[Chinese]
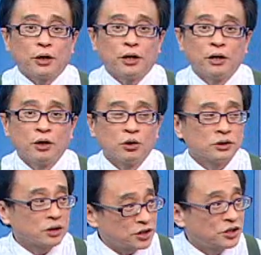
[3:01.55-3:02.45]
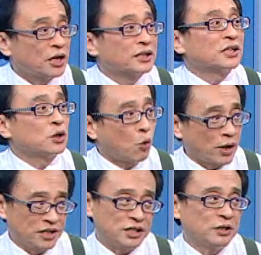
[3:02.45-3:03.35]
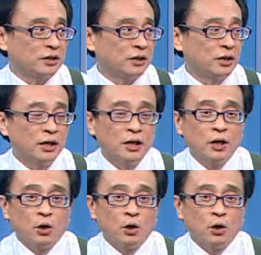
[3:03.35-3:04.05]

对。这个市场上是关心的，对对对，